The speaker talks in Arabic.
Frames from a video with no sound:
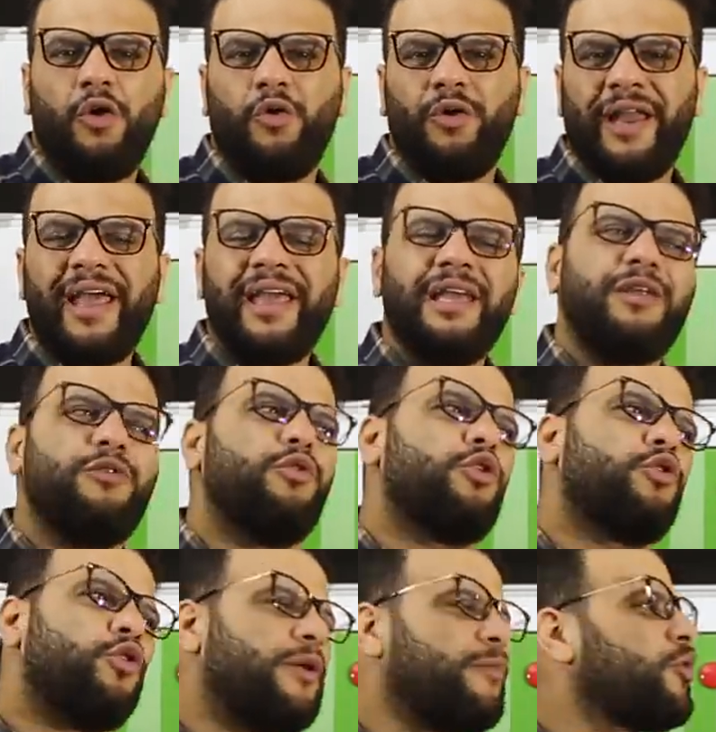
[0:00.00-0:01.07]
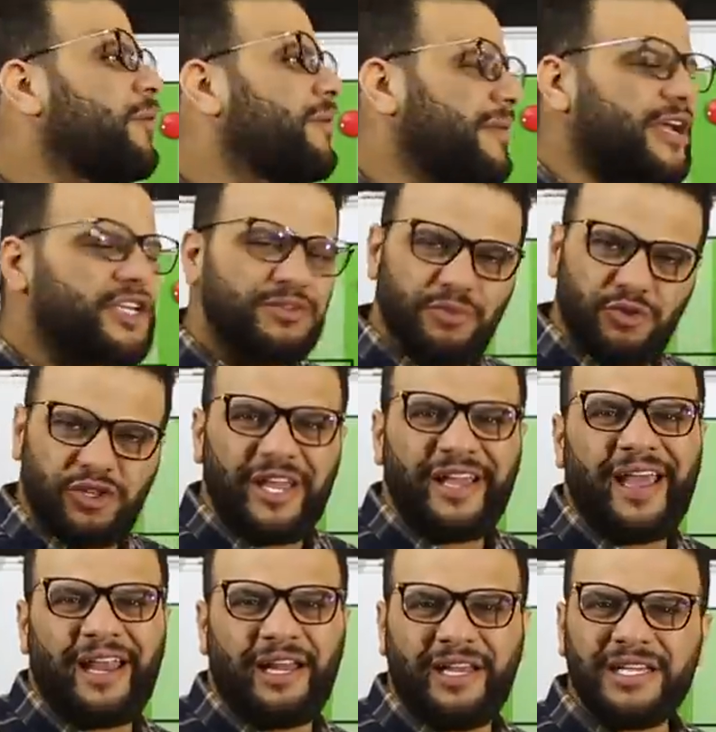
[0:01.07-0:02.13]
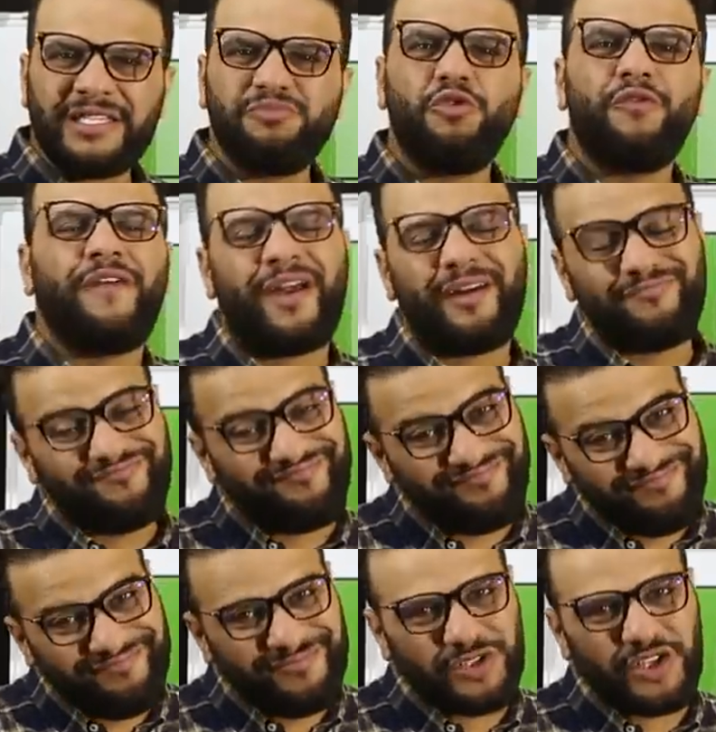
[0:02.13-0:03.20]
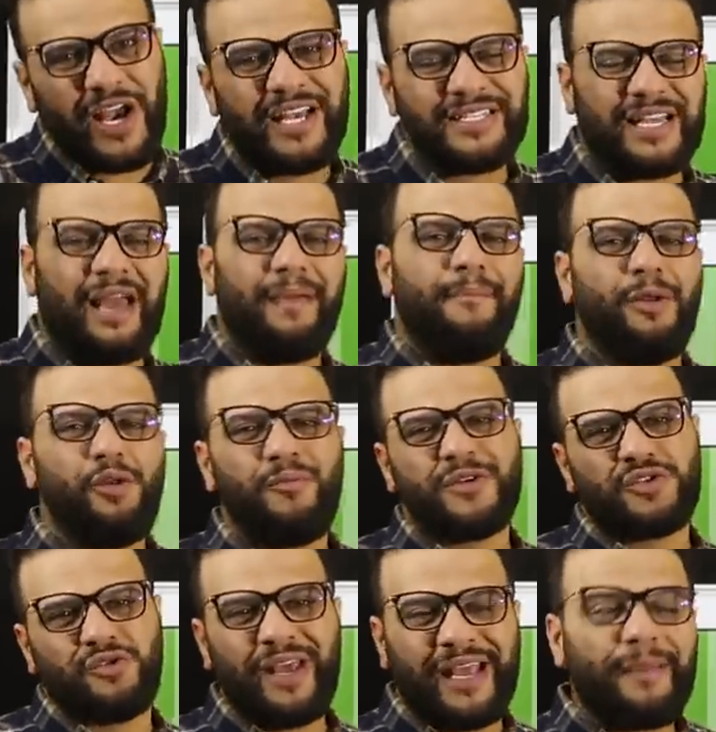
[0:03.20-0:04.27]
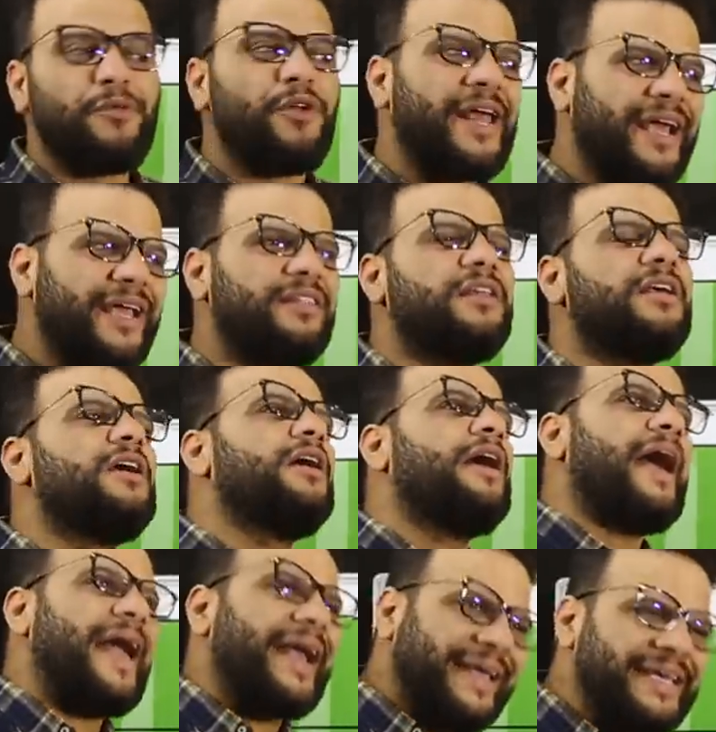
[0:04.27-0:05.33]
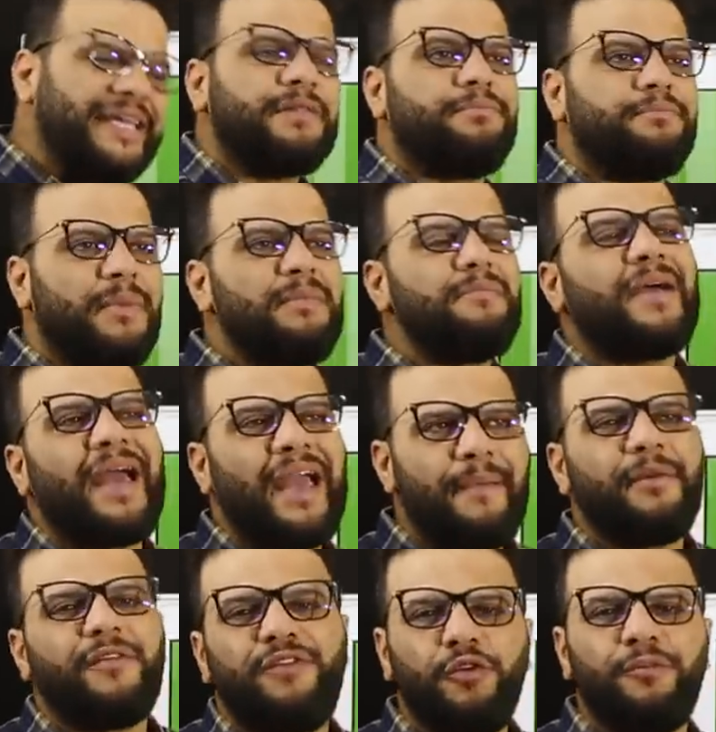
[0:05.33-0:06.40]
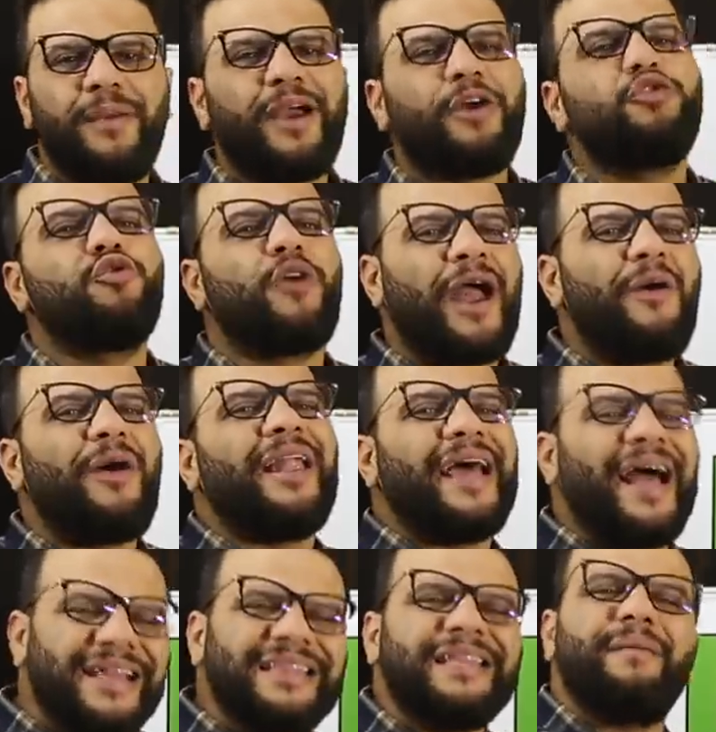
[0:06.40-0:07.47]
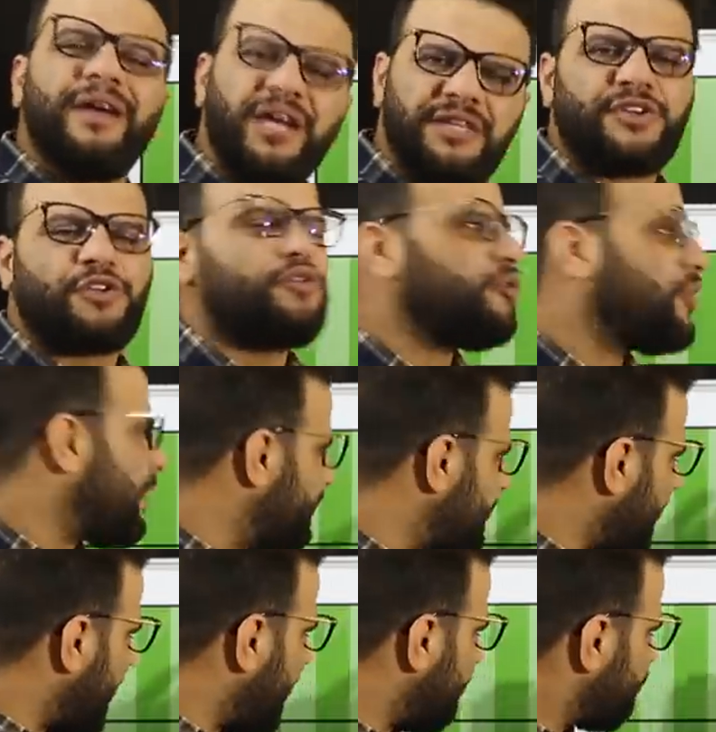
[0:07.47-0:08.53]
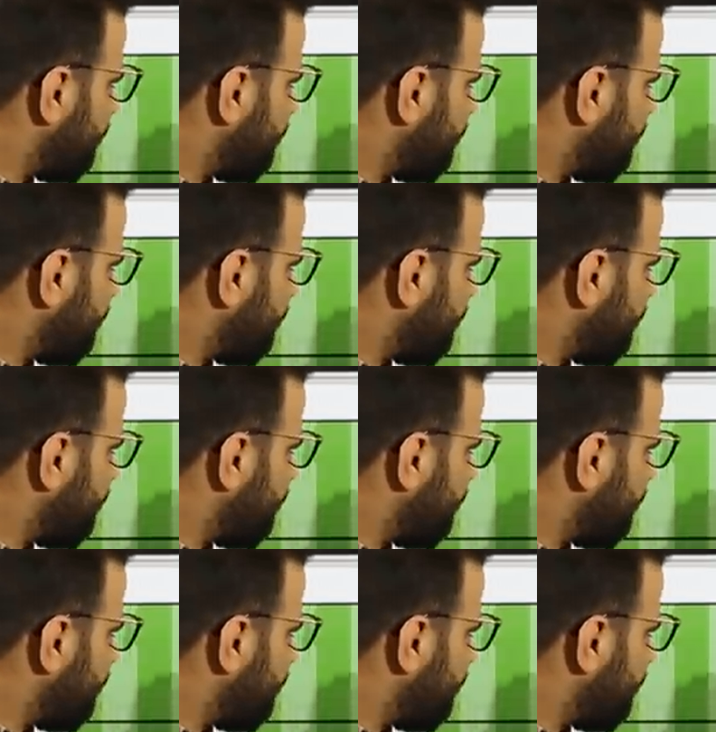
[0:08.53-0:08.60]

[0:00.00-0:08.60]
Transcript: قليل والكره ممكن تبقاش متجهه لجسمه فمش عايز احمله المسؤوليه كامله ولكن اكيد من مهام الفول باك انه يحاول على قد ما يقدر انه يمنع